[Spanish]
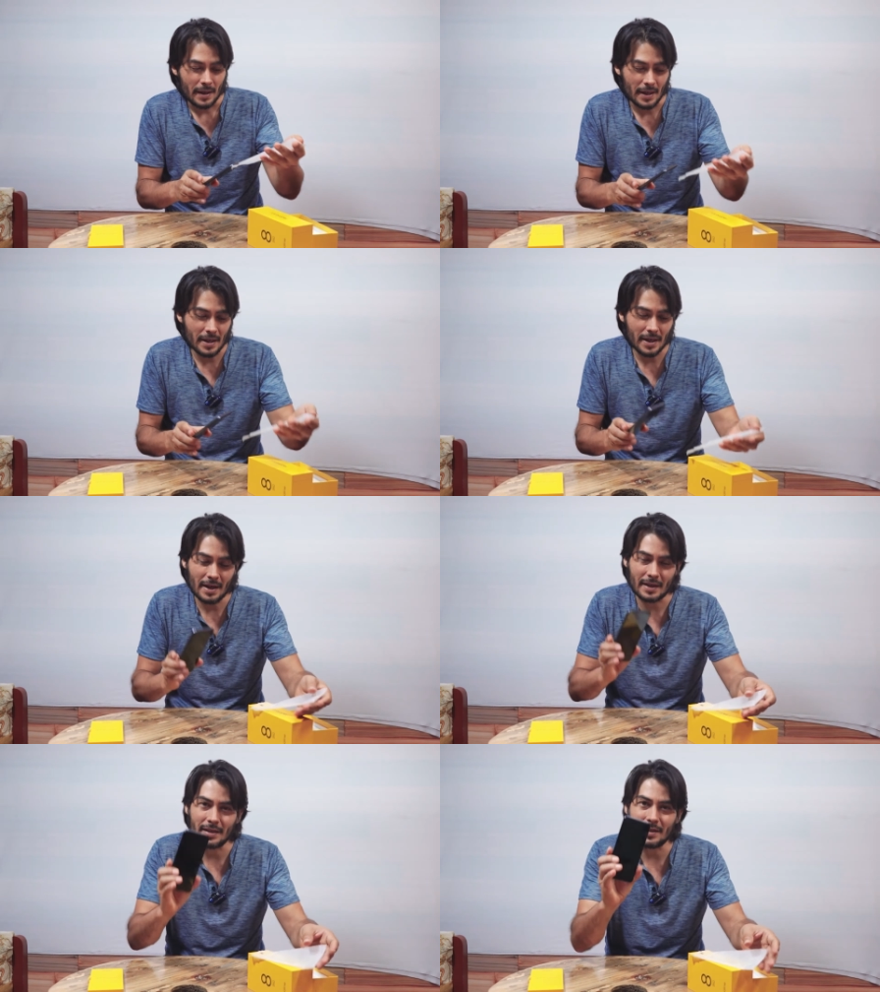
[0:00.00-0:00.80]
Y
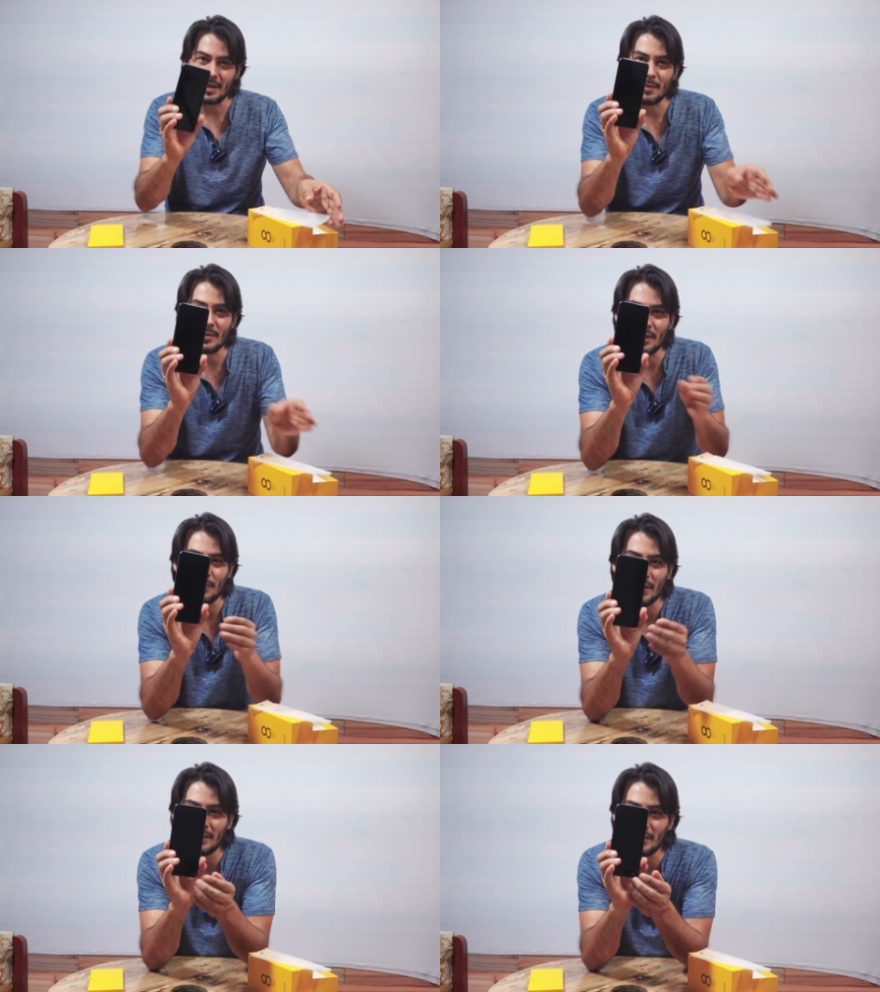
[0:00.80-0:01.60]
aquí tenemos el
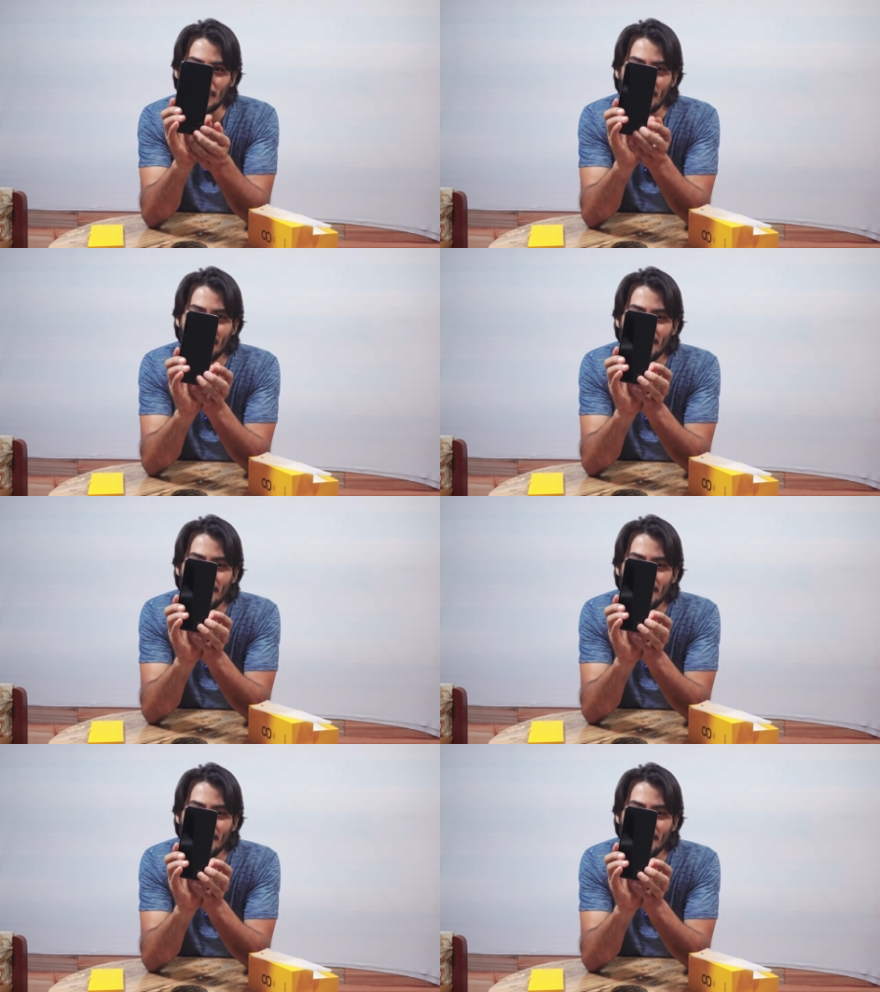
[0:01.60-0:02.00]
juguetito.